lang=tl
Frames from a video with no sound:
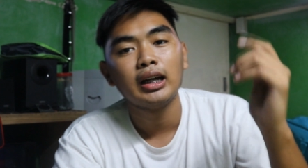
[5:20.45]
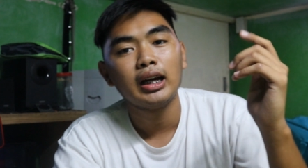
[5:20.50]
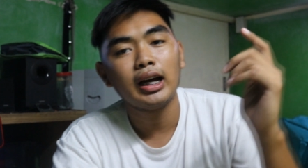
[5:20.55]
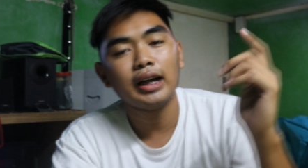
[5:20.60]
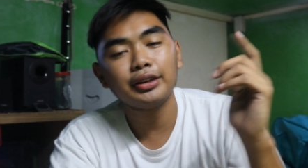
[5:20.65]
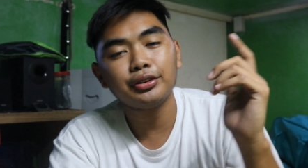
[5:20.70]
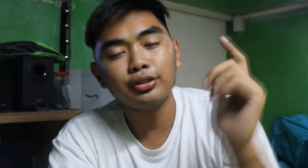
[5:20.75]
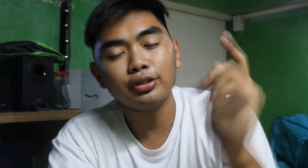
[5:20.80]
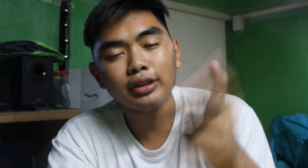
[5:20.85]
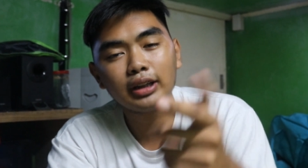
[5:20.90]

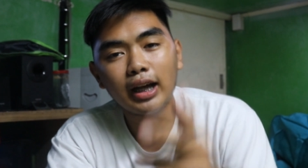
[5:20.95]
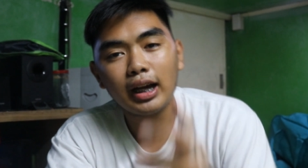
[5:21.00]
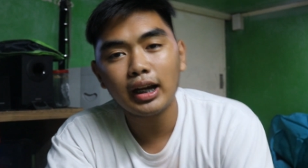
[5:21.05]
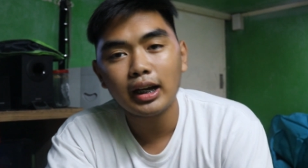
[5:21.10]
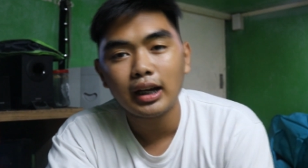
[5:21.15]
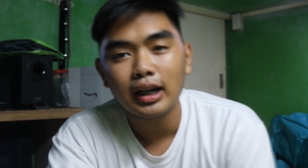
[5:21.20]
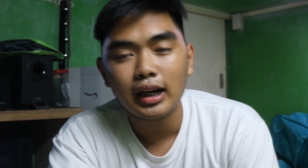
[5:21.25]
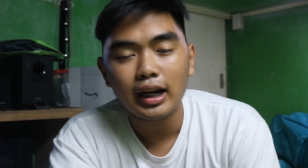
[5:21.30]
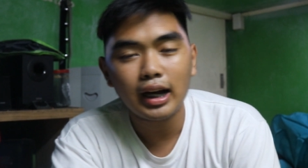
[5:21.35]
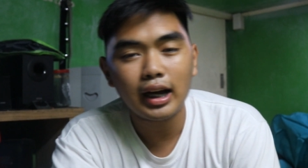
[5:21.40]
At yun
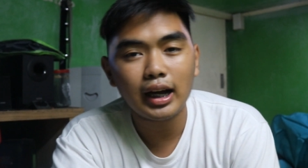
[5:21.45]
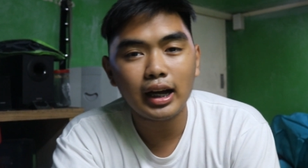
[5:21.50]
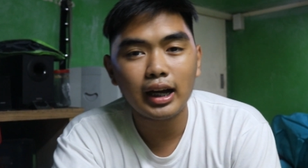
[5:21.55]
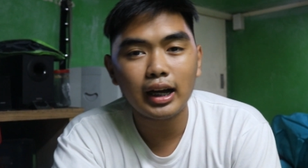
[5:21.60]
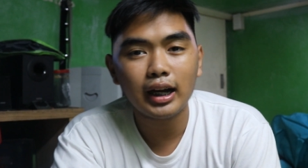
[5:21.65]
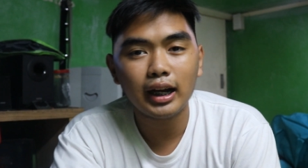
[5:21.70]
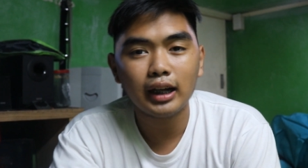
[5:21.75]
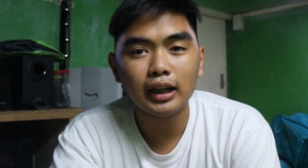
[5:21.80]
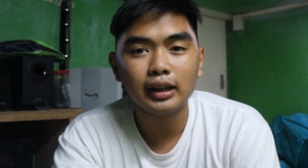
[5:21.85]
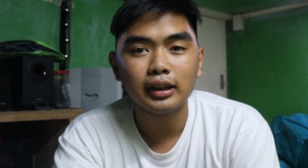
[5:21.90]
nga,
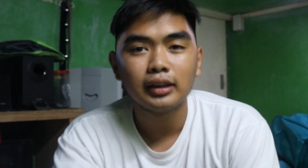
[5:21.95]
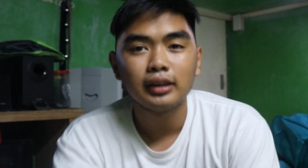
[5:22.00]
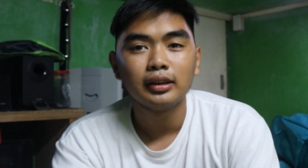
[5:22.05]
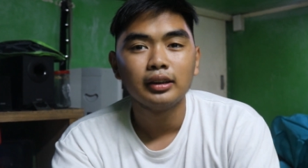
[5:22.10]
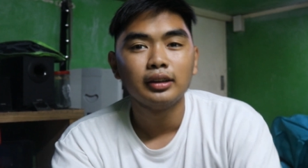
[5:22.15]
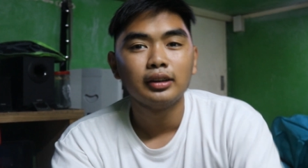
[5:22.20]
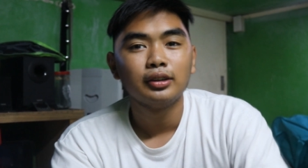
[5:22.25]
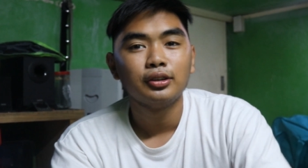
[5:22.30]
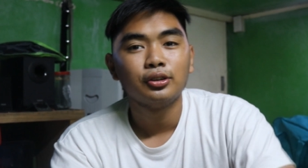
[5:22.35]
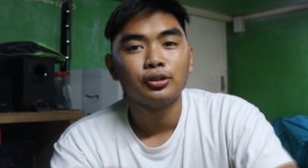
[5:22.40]
ah, uh,
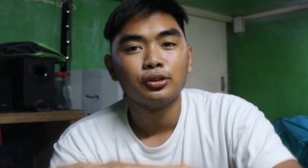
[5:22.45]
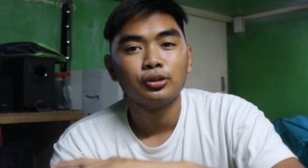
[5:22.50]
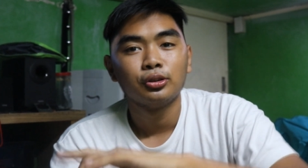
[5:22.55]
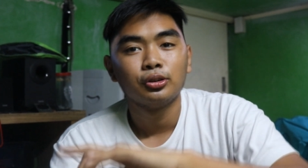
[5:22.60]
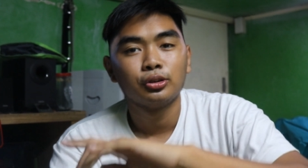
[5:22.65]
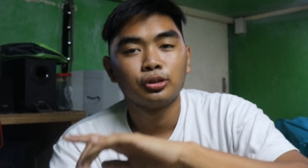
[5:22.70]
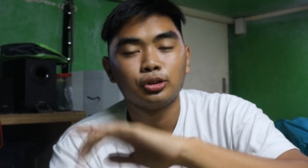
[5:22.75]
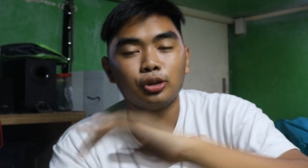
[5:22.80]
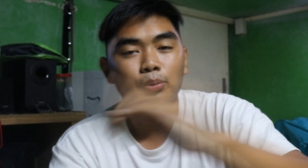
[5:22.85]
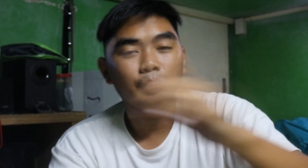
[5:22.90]

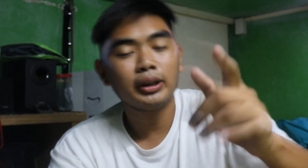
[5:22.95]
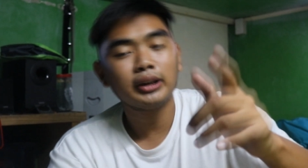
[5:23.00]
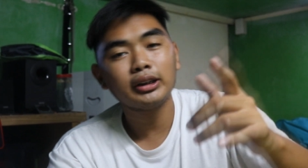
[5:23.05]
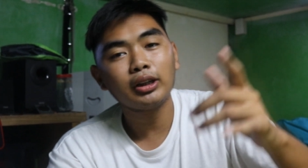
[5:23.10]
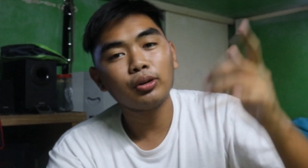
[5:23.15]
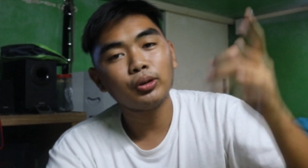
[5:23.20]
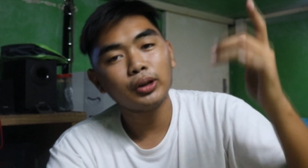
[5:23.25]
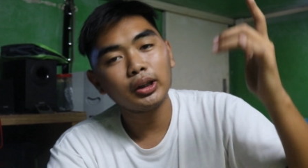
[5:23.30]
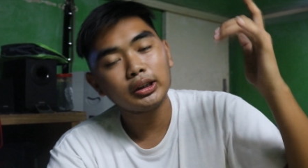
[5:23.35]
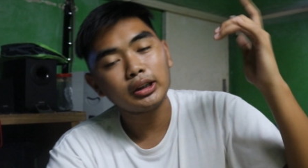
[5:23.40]
sobrang
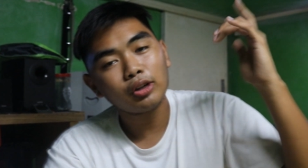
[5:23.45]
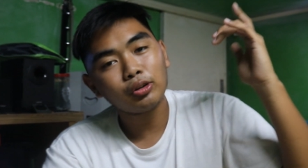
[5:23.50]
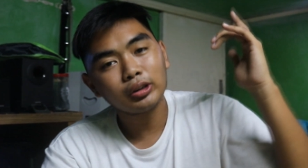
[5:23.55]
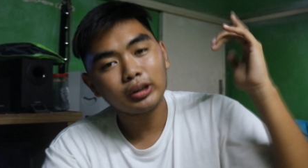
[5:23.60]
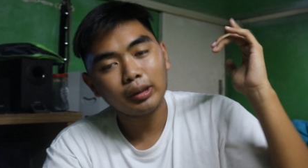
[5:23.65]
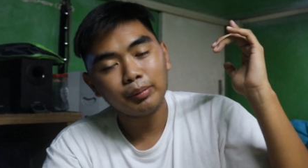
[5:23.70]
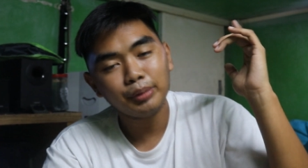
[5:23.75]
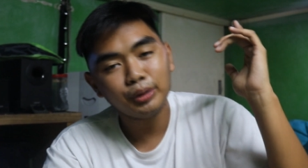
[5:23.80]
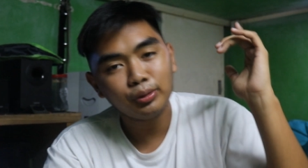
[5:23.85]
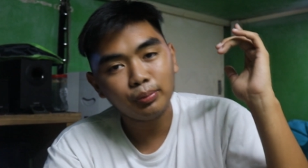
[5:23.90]
takot na takot
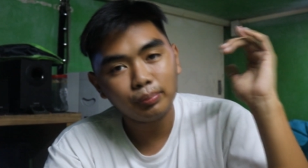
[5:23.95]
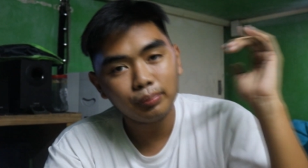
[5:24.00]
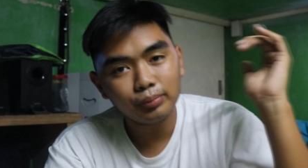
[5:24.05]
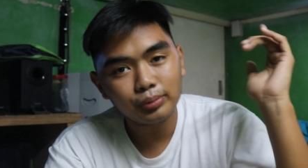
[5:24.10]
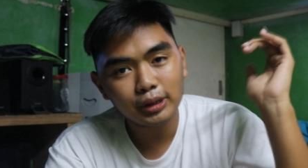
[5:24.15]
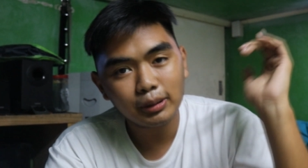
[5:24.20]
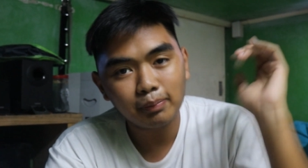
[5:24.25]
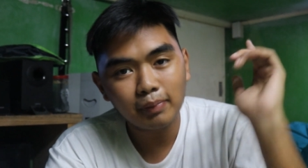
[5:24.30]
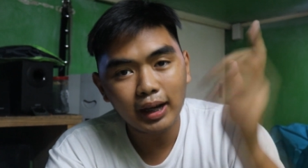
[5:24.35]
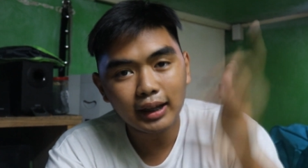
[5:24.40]
kami
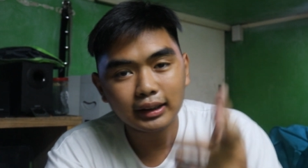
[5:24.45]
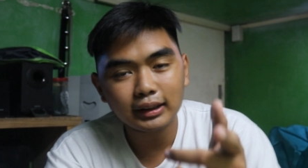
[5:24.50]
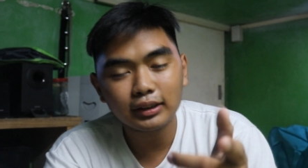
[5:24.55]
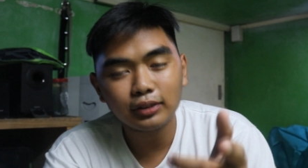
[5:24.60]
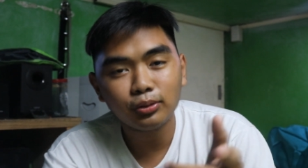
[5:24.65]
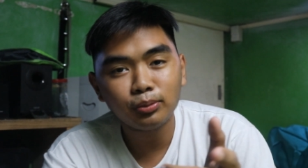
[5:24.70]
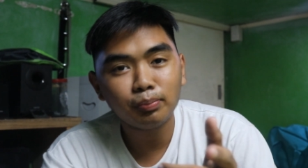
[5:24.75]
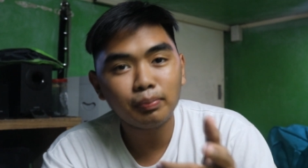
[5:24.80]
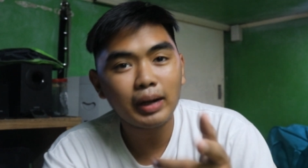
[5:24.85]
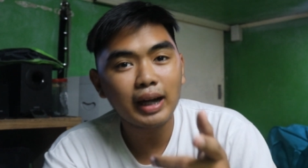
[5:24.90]
nung sa bat
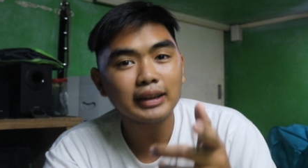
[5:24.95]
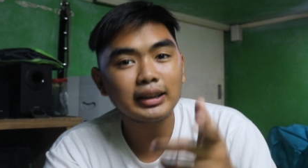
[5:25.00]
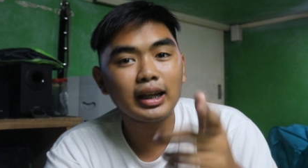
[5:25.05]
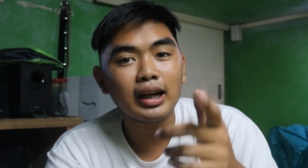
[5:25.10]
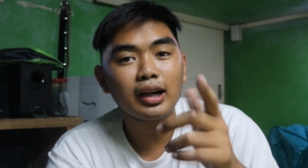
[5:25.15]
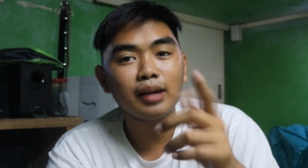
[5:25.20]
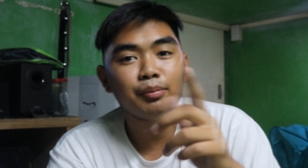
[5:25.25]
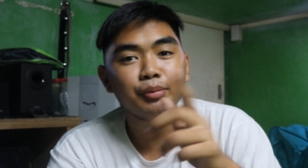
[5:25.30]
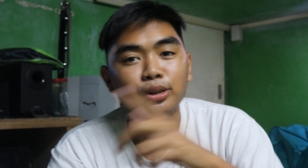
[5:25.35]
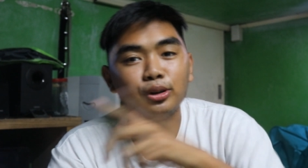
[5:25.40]
nung
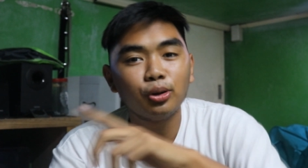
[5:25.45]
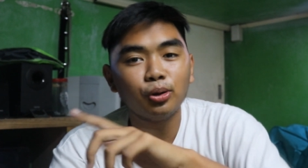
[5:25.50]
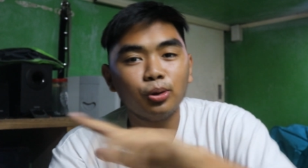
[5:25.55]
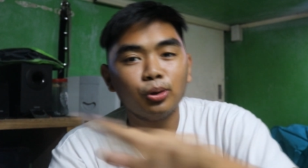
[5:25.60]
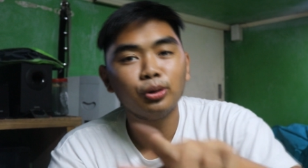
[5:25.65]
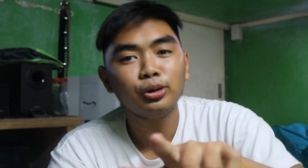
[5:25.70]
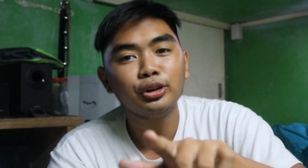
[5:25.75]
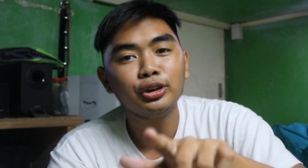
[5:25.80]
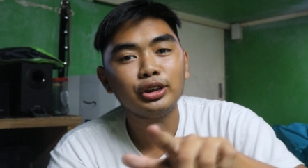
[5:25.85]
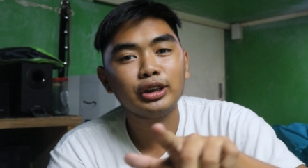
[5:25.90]
bata kami
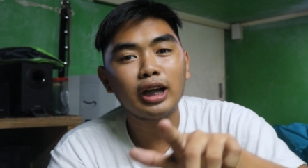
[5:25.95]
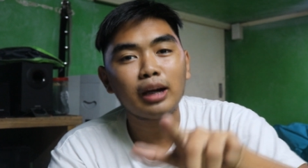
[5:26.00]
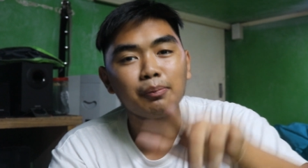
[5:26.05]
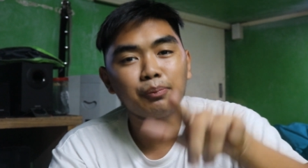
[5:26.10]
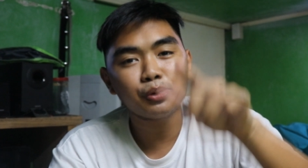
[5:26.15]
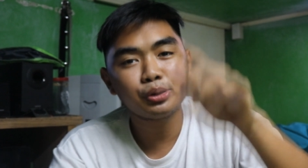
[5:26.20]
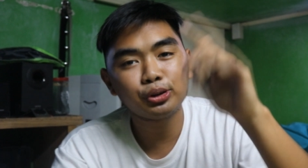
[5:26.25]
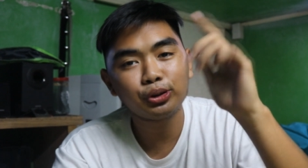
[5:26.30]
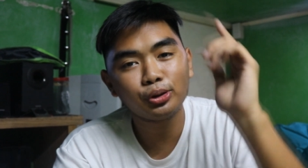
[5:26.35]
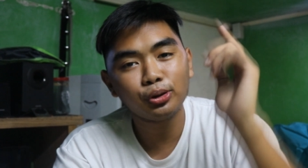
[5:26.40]
doon
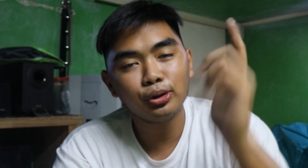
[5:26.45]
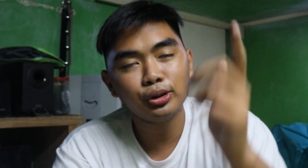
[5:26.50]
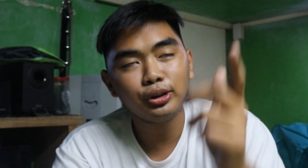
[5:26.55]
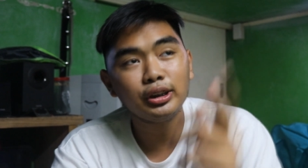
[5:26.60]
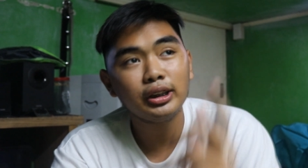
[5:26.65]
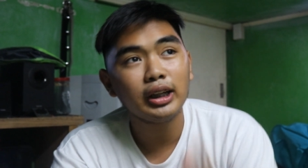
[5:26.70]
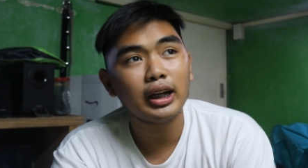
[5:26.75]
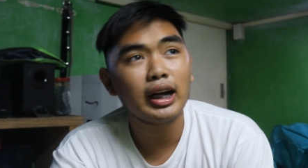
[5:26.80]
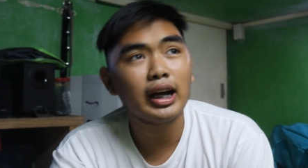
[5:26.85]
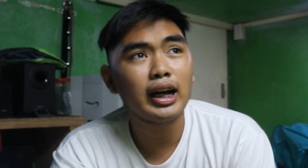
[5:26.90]
tapos
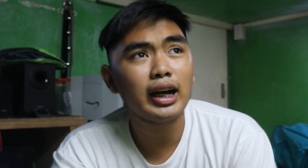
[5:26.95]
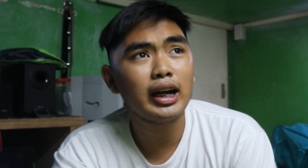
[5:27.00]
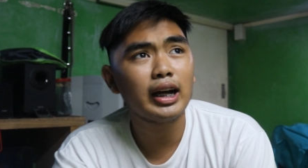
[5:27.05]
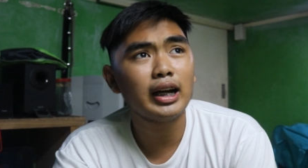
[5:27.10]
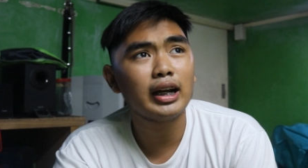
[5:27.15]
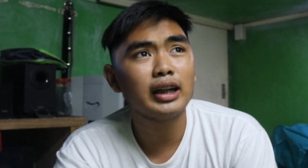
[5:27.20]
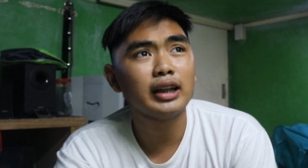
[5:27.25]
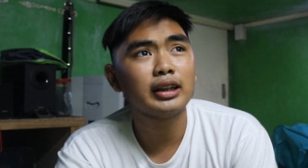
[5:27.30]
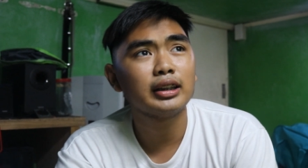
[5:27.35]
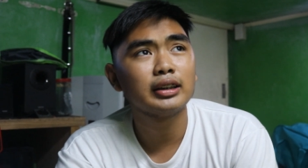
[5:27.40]
yun
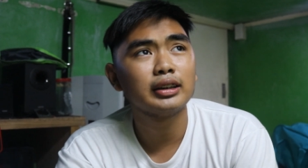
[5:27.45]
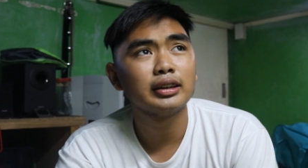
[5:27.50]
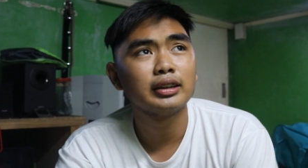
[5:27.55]
ah uh,